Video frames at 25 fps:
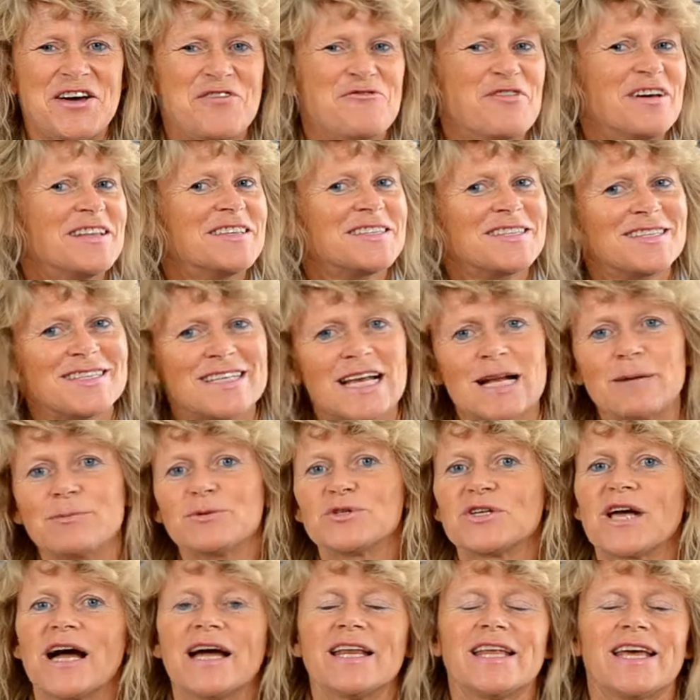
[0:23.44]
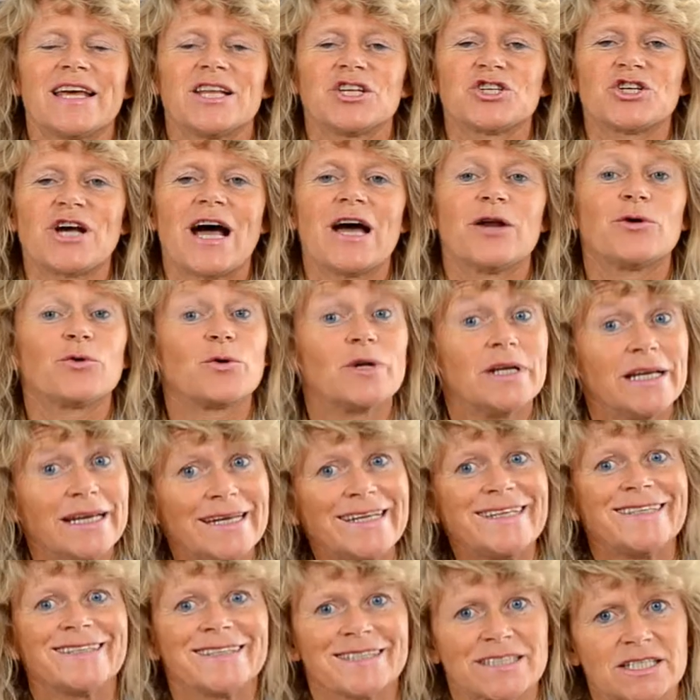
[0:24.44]
wenn Sie selbst eine Entscheidung
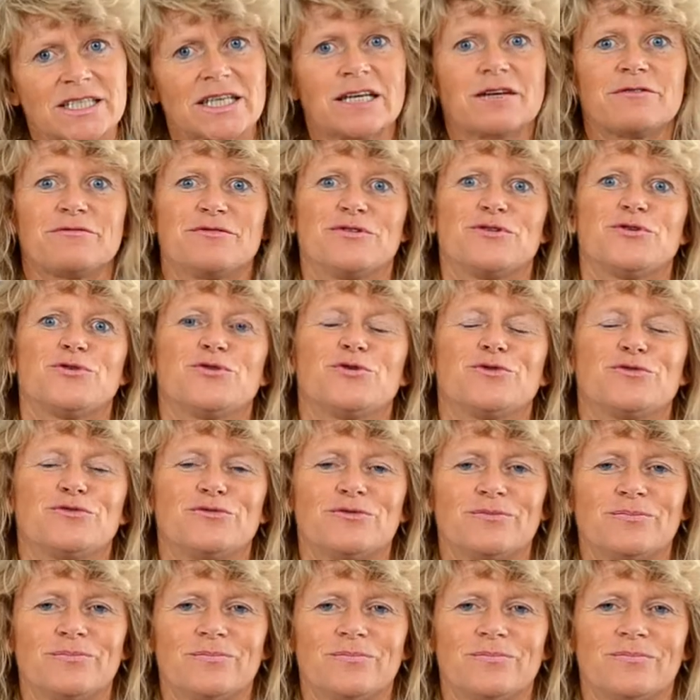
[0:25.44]
nicht treffen dürfen,